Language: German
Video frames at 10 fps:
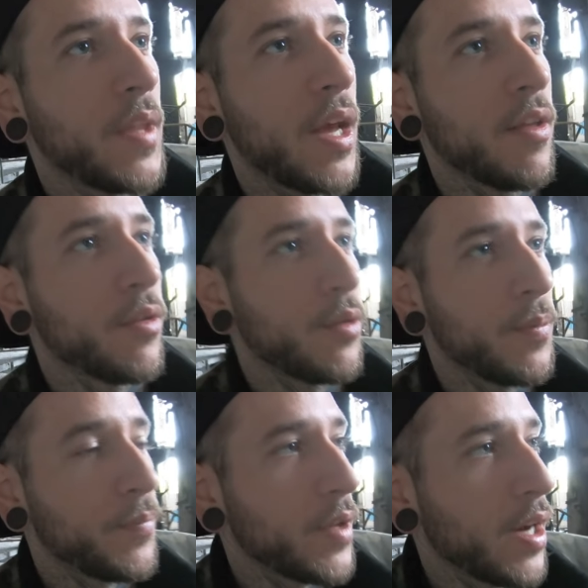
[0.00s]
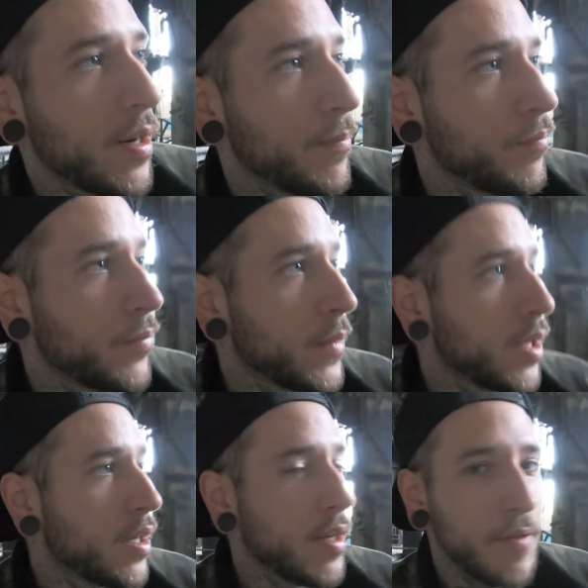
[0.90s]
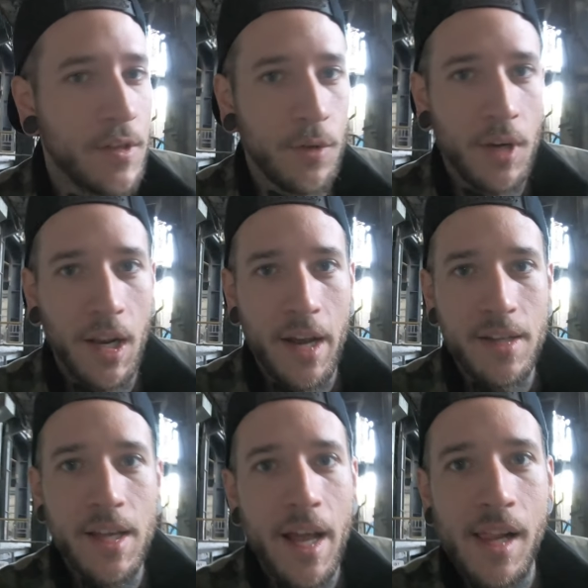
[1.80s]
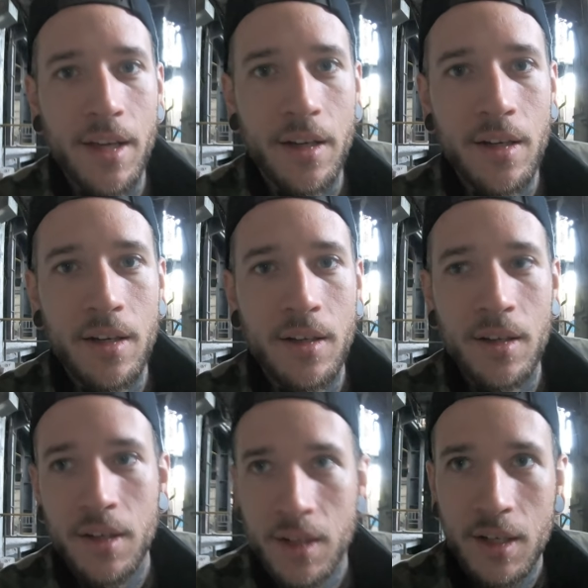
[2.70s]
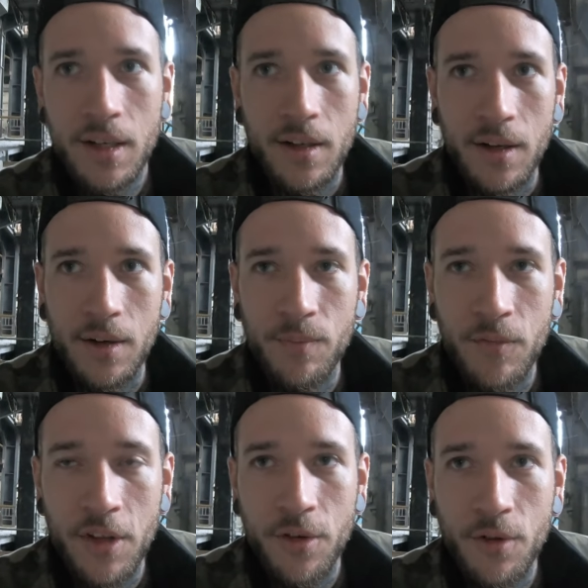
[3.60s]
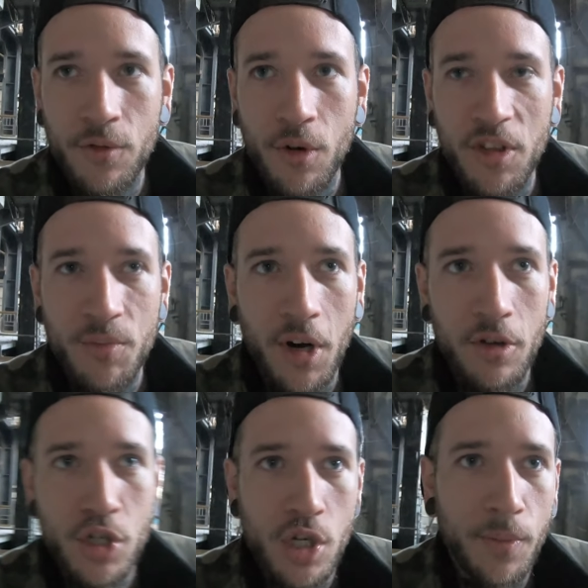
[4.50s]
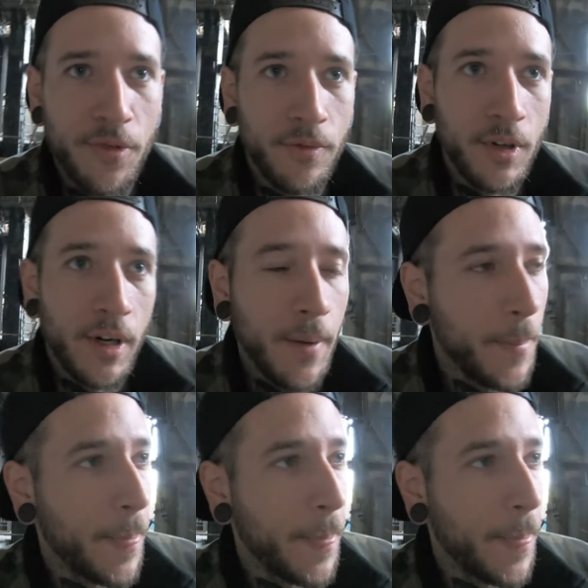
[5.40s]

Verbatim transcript: Also ja, wie so ein kleines Alien ähm, was irgendwo aus ihm rausschlüpfen will.